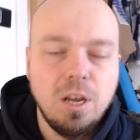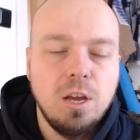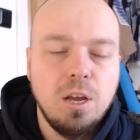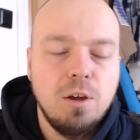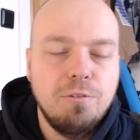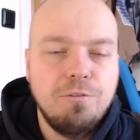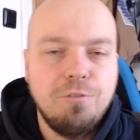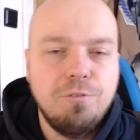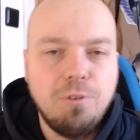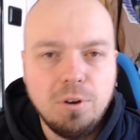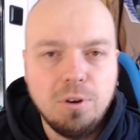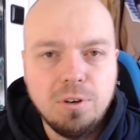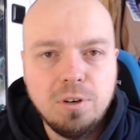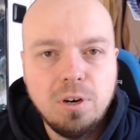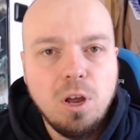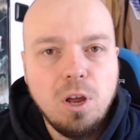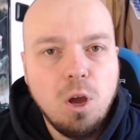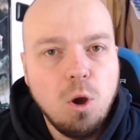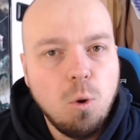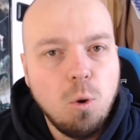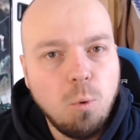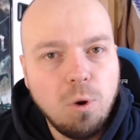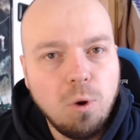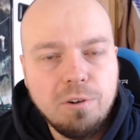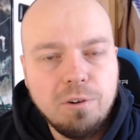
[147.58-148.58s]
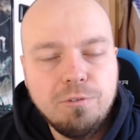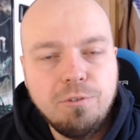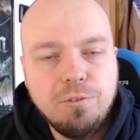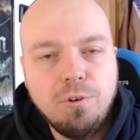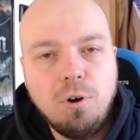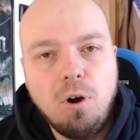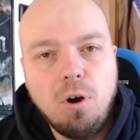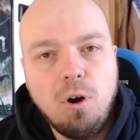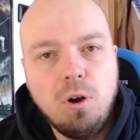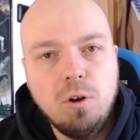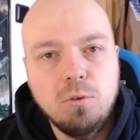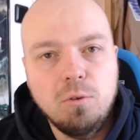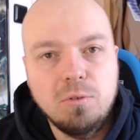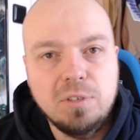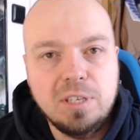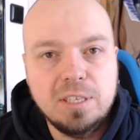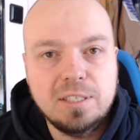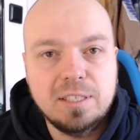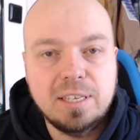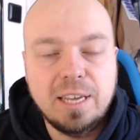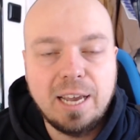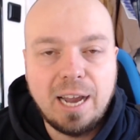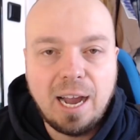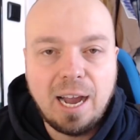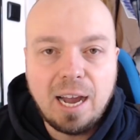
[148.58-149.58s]
von One for All und dass
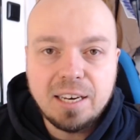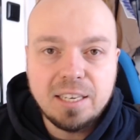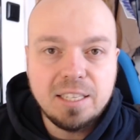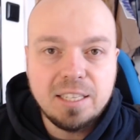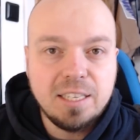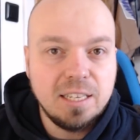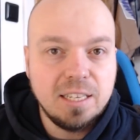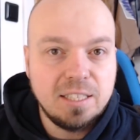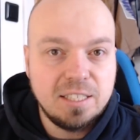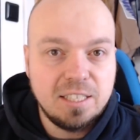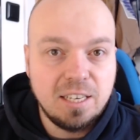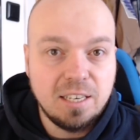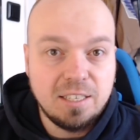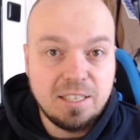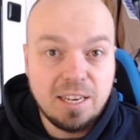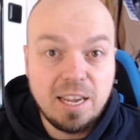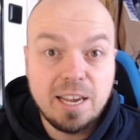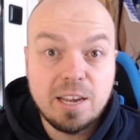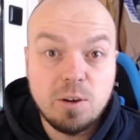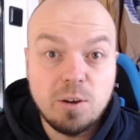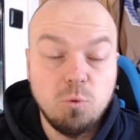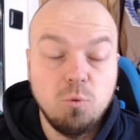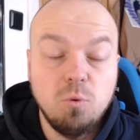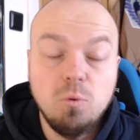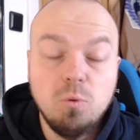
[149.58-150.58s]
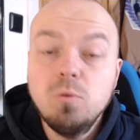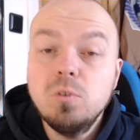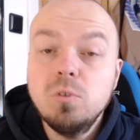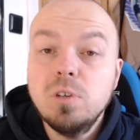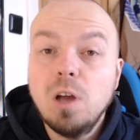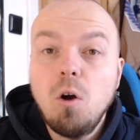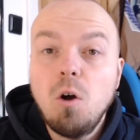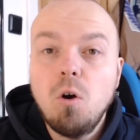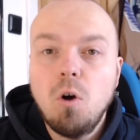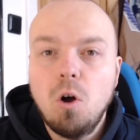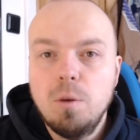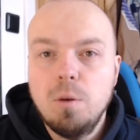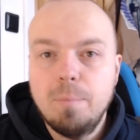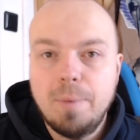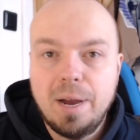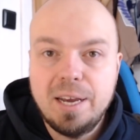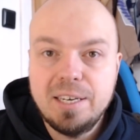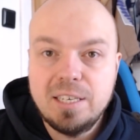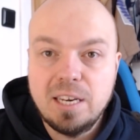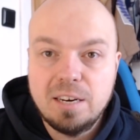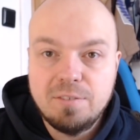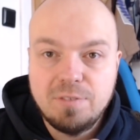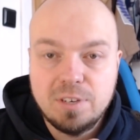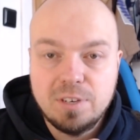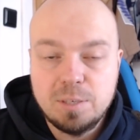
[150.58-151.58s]
gerade jetzt hier Deku und auch All Might
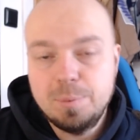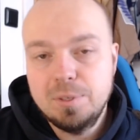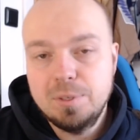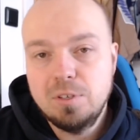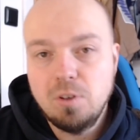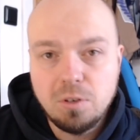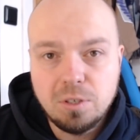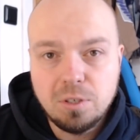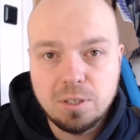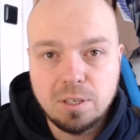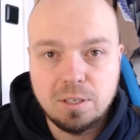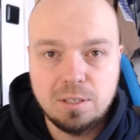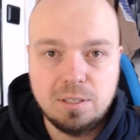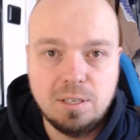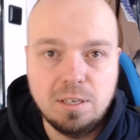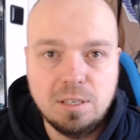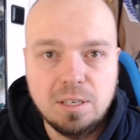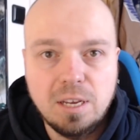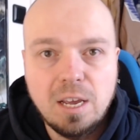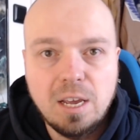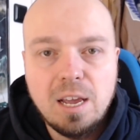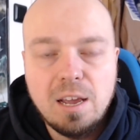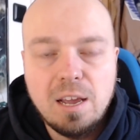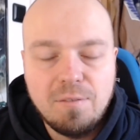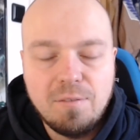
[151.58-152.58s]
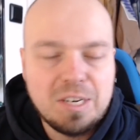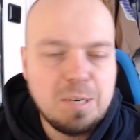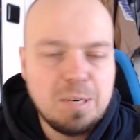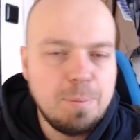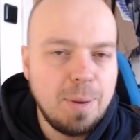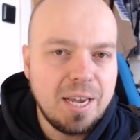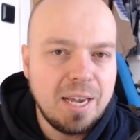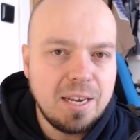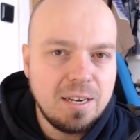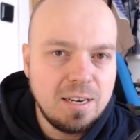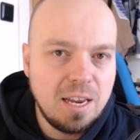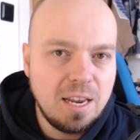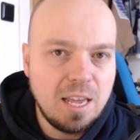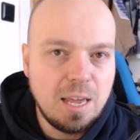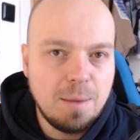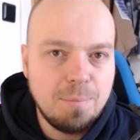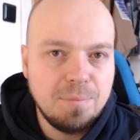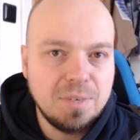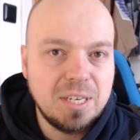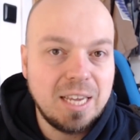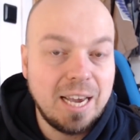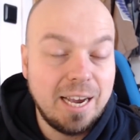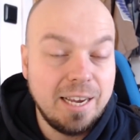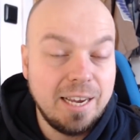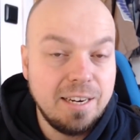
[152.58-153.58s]
etwas Besonderes sind. Weil die beiden
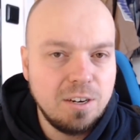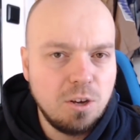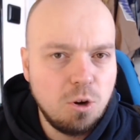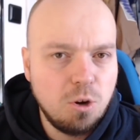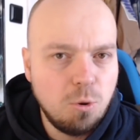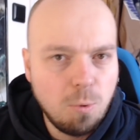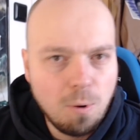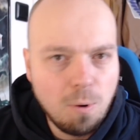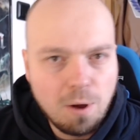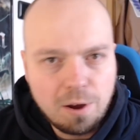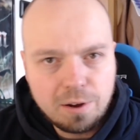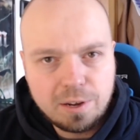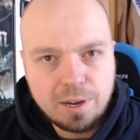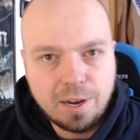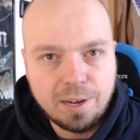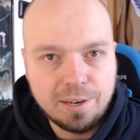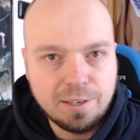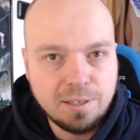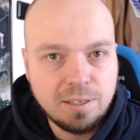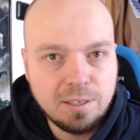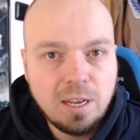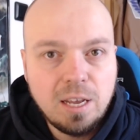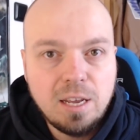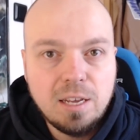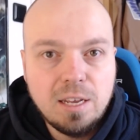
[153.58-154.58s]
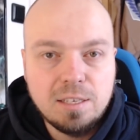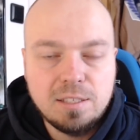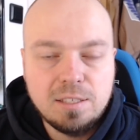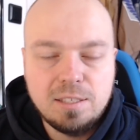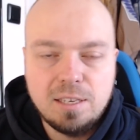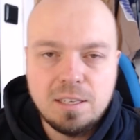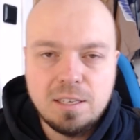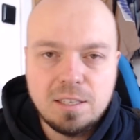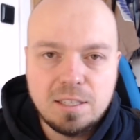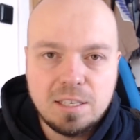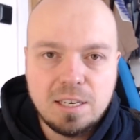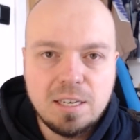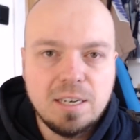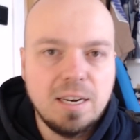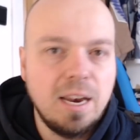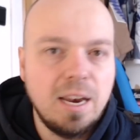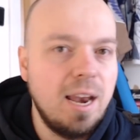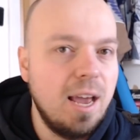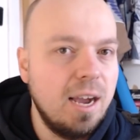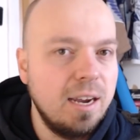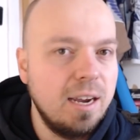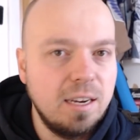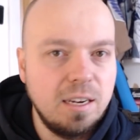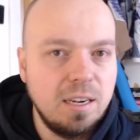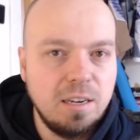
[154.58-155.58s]
eben keinen Quirk hatten, sind sie in der
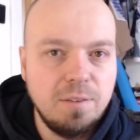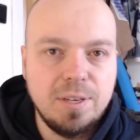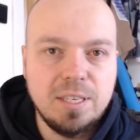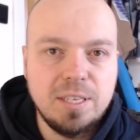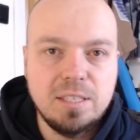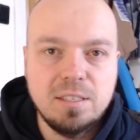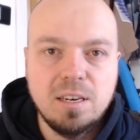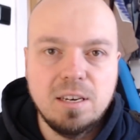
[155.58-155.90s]
Lage gewesen,